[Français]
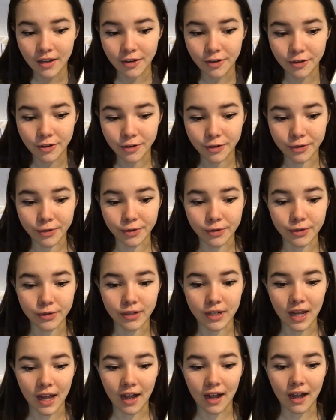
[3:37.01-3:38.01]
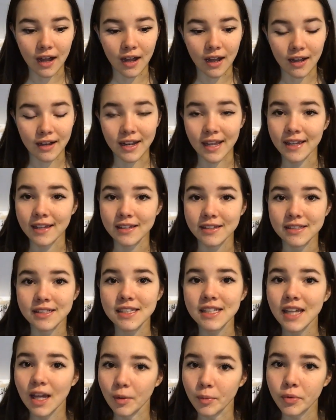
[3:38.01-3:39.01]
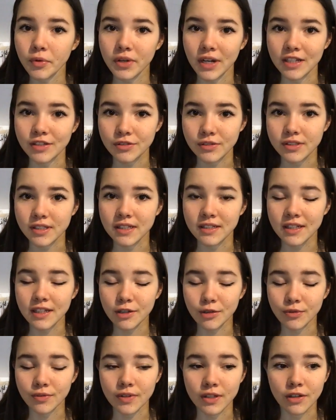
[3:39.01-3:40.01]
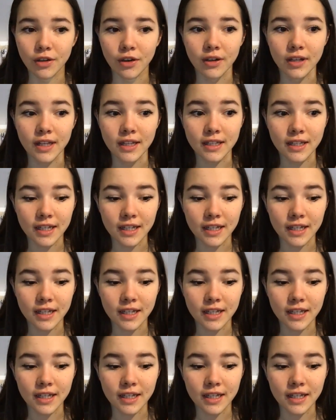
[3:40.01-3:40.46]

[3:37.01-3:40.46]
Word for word: la, la, critique un peu de la société que fait Dorian